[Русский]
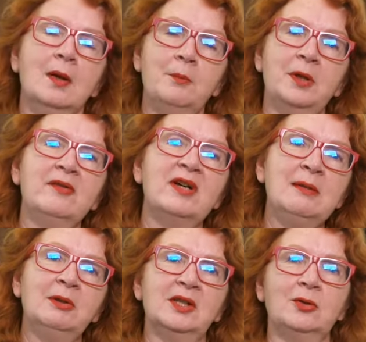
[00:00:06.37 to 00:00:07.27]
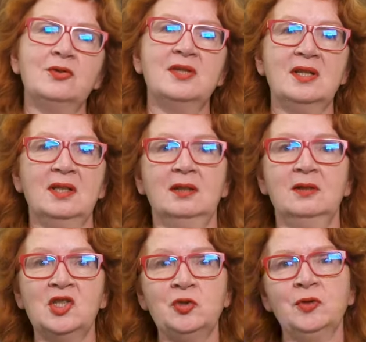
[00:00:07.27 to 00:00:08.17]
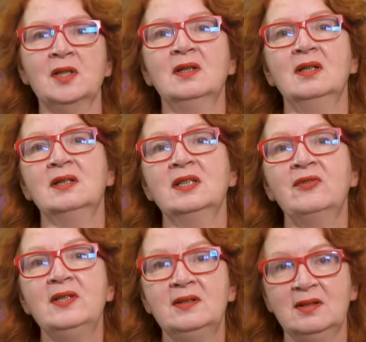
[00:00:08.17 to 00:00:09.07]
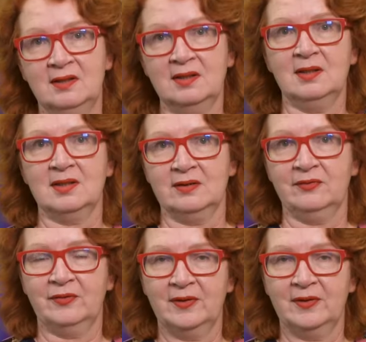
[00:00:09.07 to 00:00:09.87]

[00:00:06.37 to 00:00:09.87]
Поговорим о такой занятной штуке, как конфликт интересов.